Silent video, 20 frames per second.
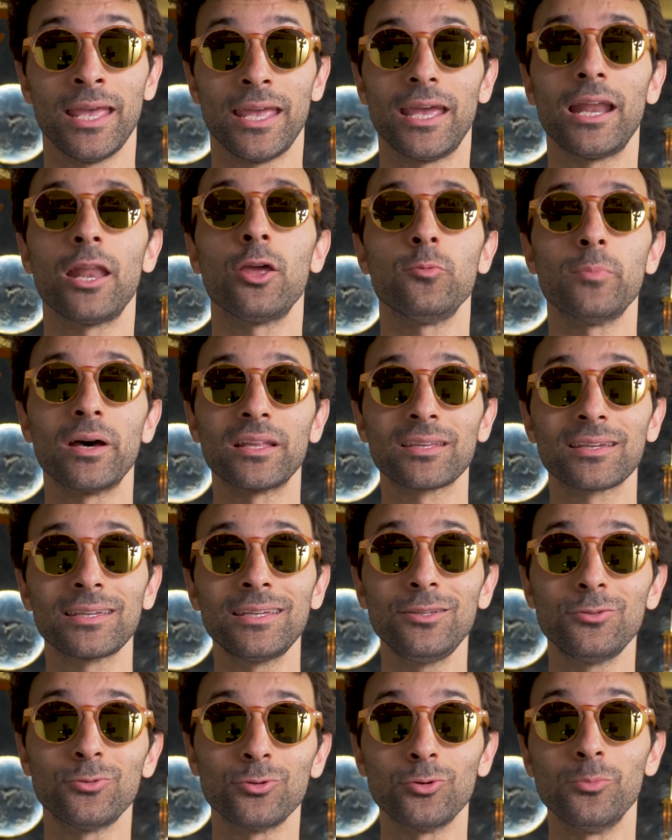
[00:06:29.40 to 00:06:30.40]
elle a une
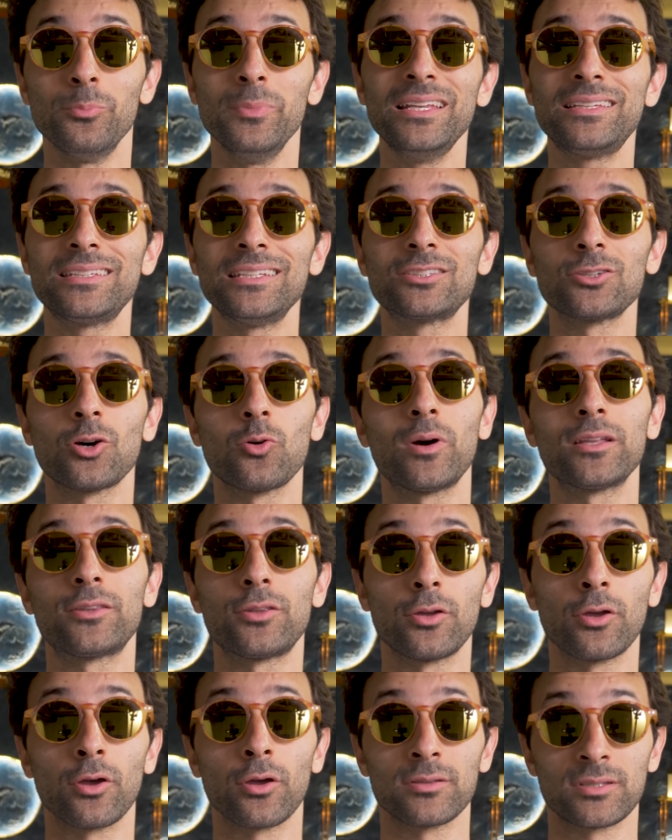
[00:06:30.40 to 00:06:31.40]
batterie de 1600
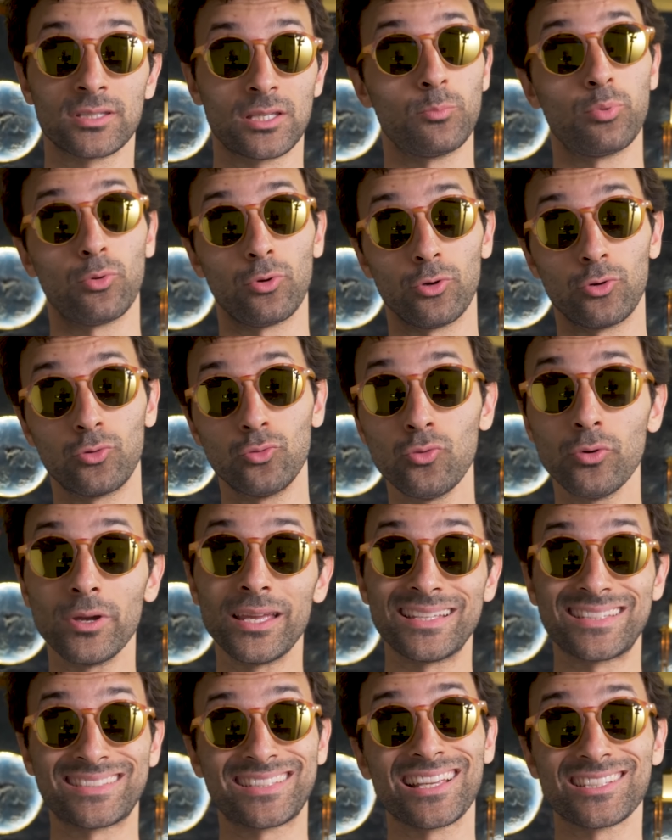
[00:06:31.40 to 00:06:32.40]
watts ce qui pour le coup
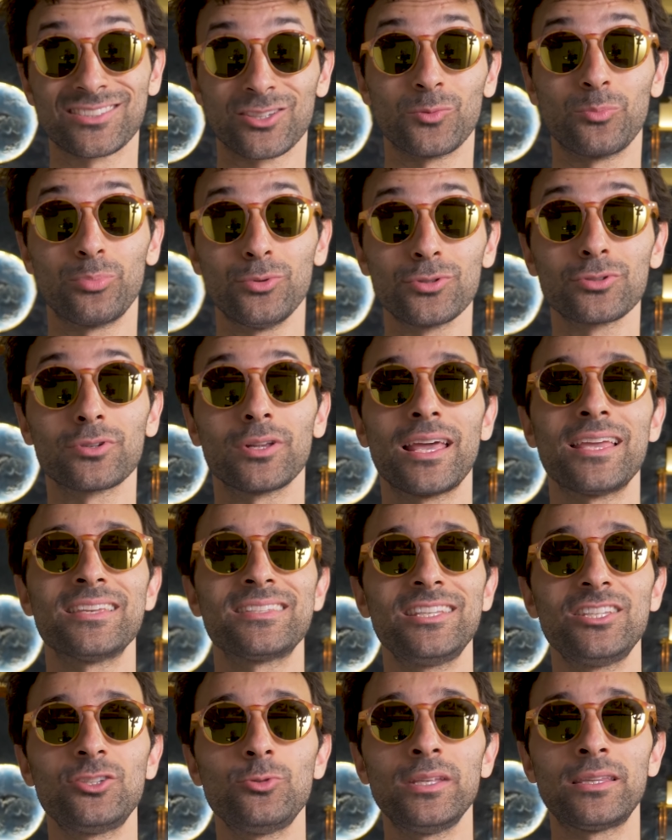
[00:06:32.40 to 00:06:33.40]
est 500 de plus que la
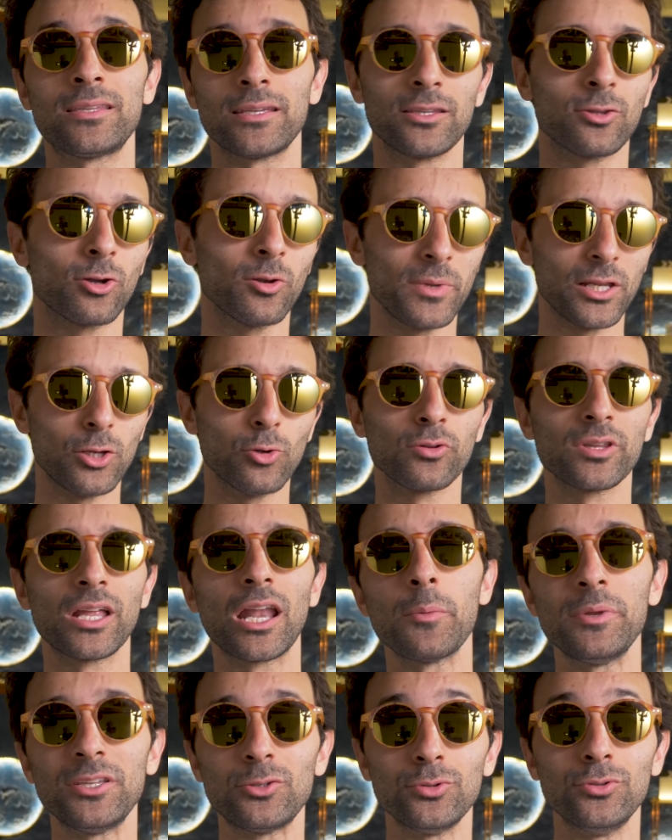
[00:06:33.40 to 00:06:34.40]
S18. Et dans le milieu, on a
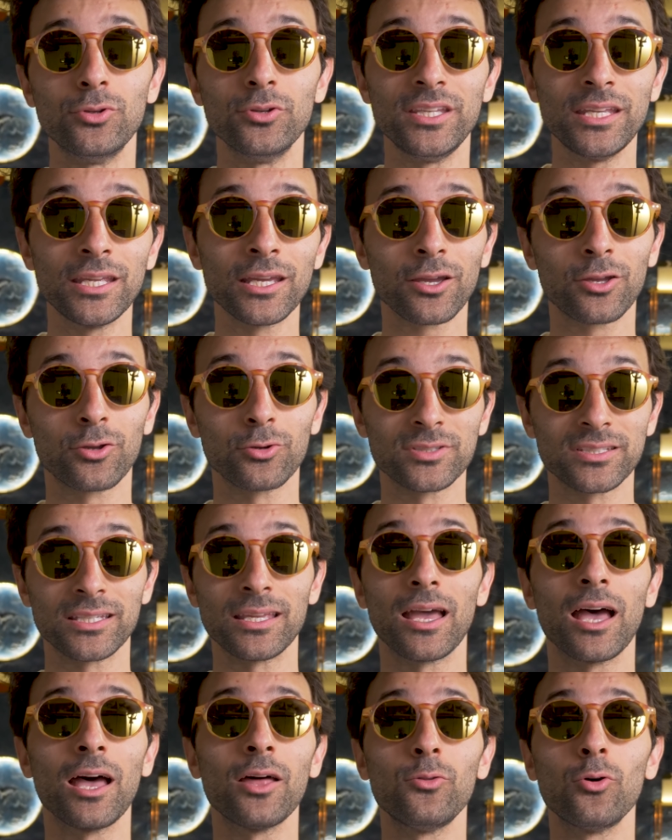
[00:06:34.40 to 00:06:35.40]
l'habitude de dire que
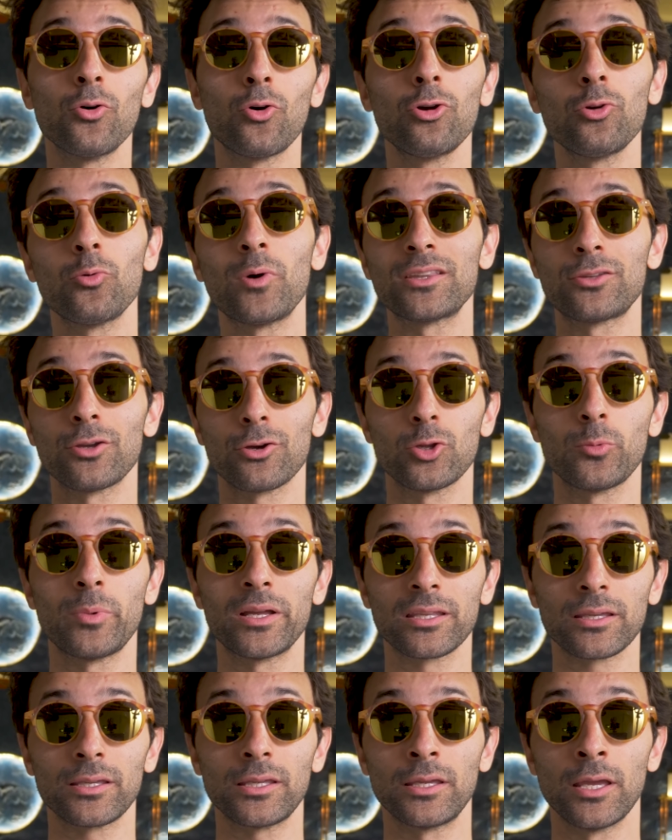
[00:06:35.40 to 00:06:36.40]
c'est 1 euro le watt-heure de
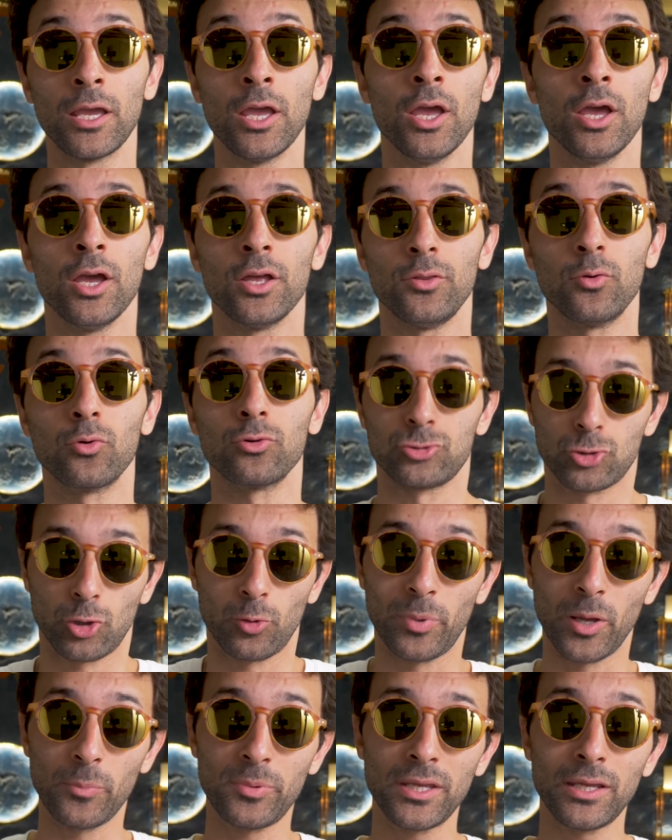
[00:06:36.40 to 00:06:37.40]
batterie. Donc sur
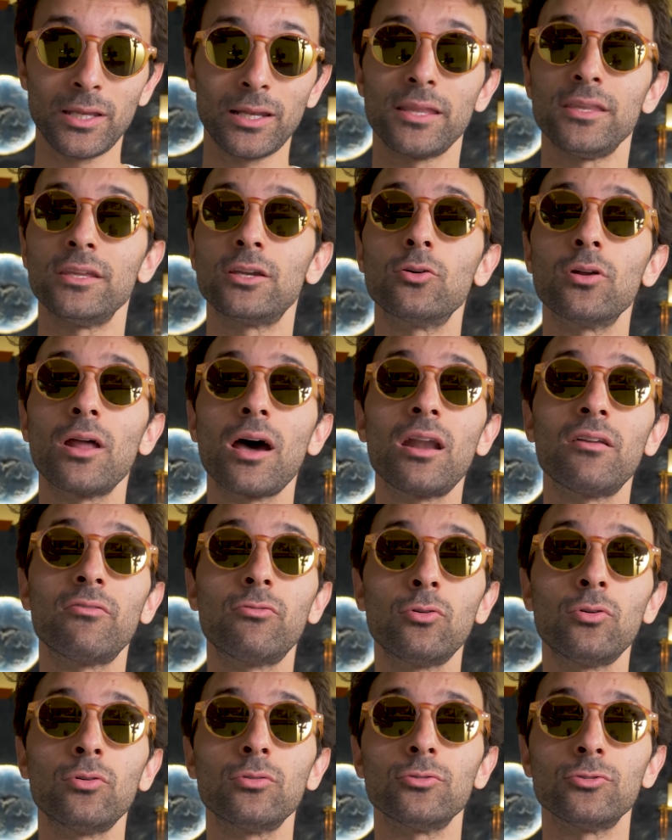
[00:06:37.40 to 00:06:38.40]
le papier, la Nicolas, elle
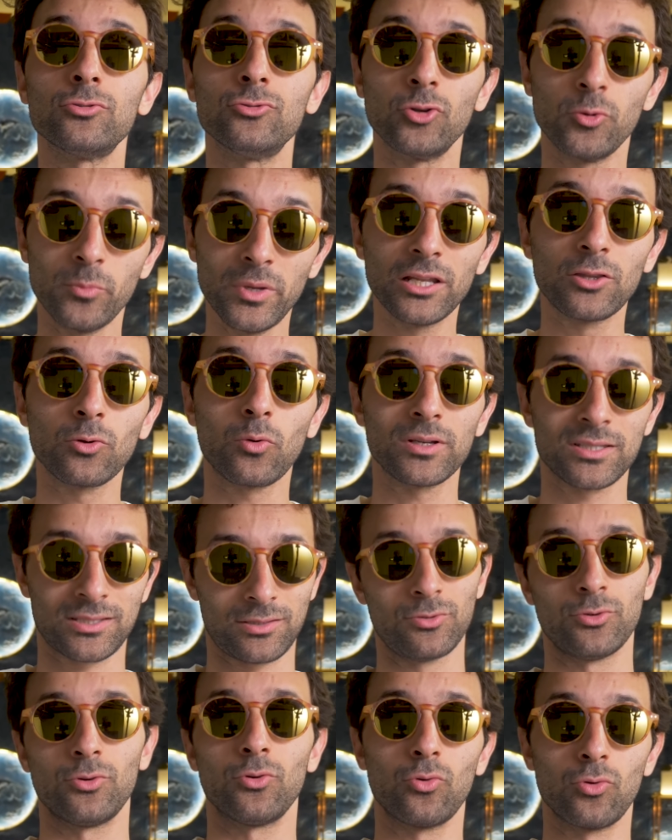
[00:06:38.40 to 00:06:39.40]
vaut
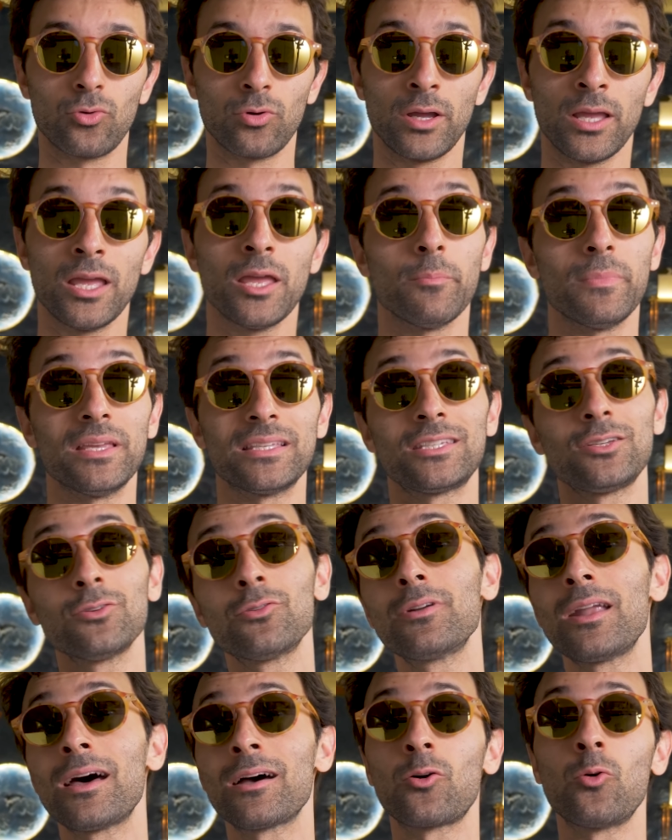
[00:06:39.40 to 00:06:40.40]
2300 euros. Mais si
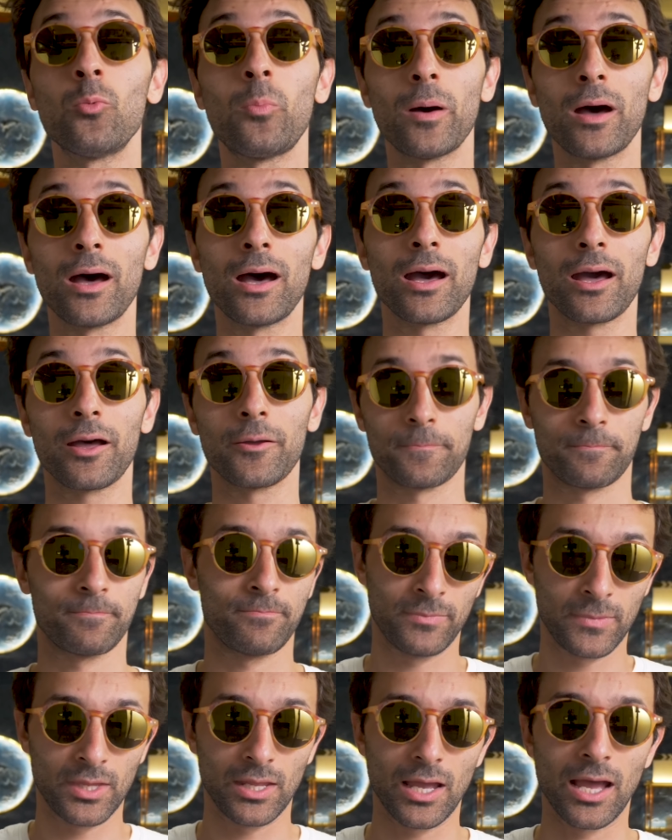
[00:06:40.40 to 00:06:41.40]
on la compare
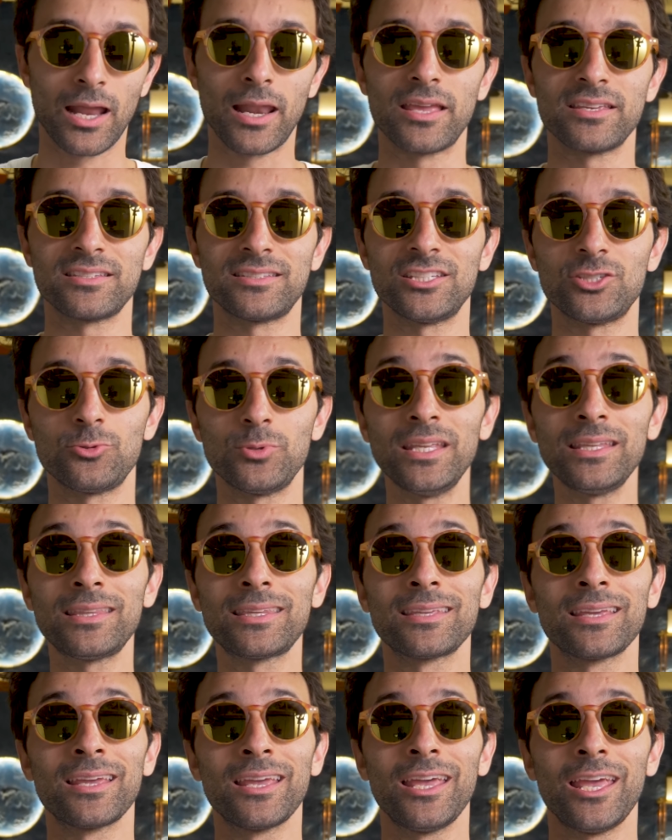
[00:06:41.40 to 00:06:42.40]
à la
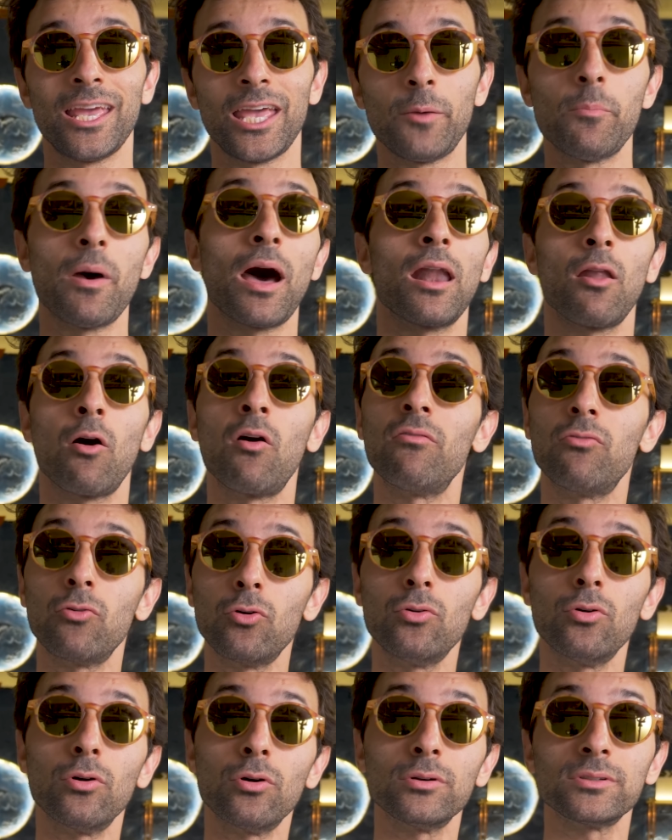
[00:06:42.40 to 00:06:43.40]
S18, eh ben elle en
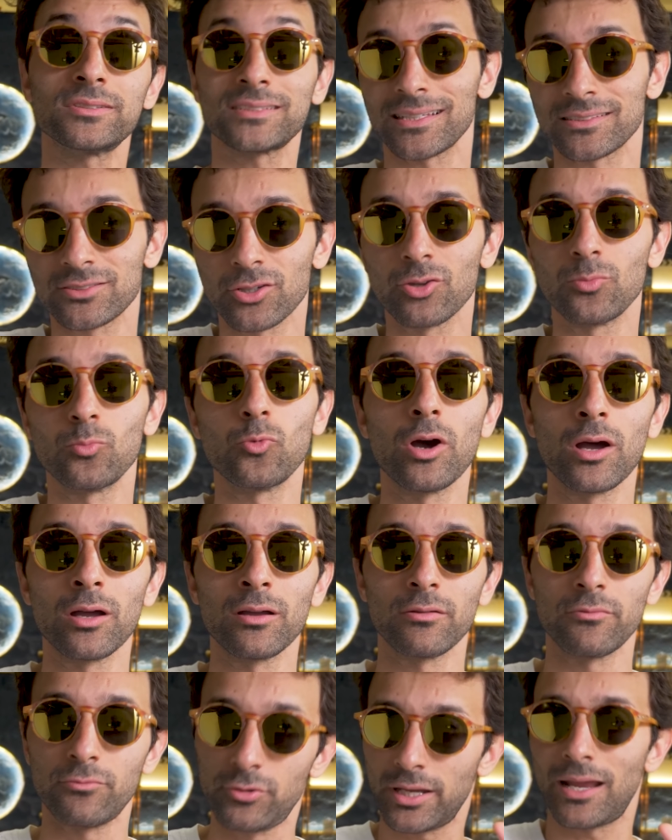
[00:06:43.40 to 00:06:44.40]
vaut 500 euh, de moins,
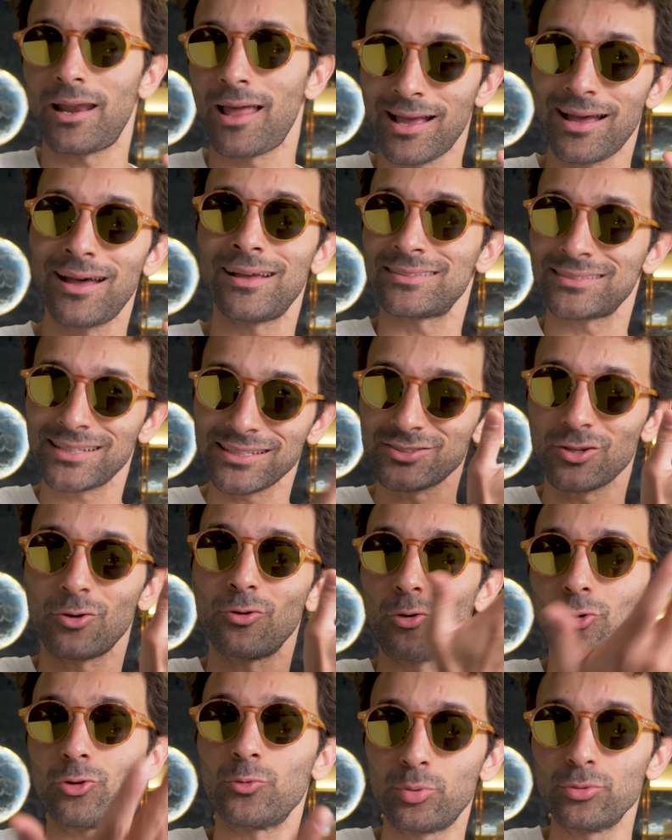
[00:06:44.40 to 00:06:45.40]
vu qu'elle a 500
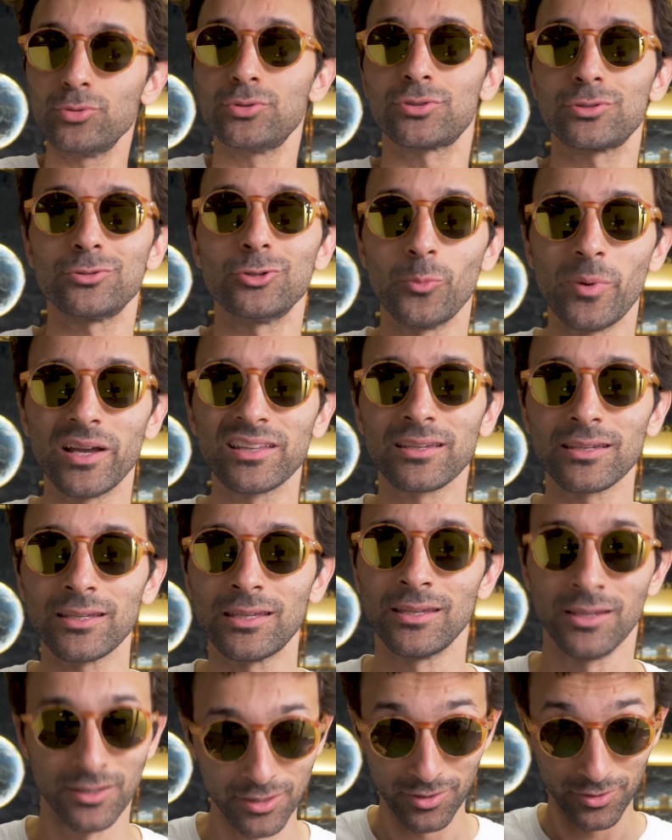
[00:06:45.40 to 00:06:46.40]
euros de plus de
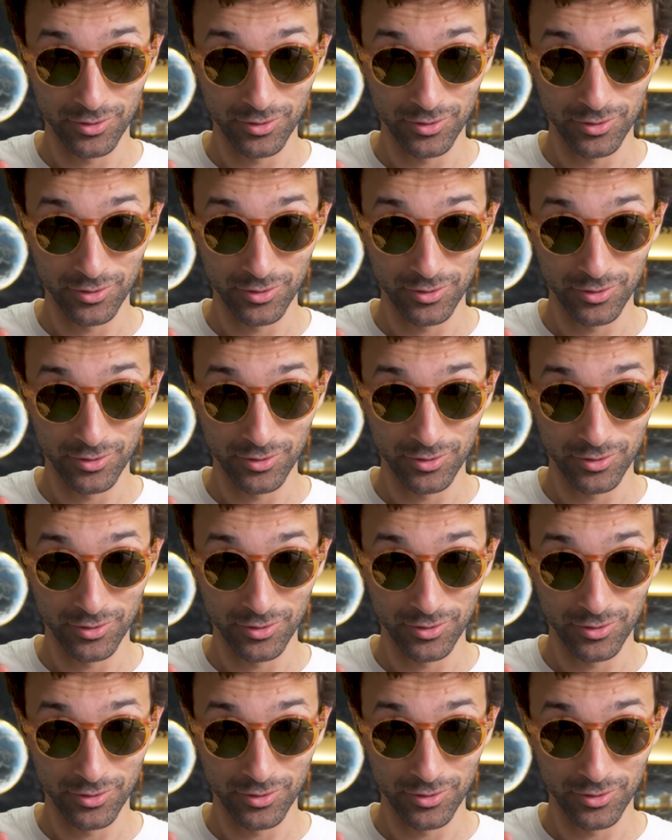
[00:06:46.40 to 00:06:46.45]
batterie.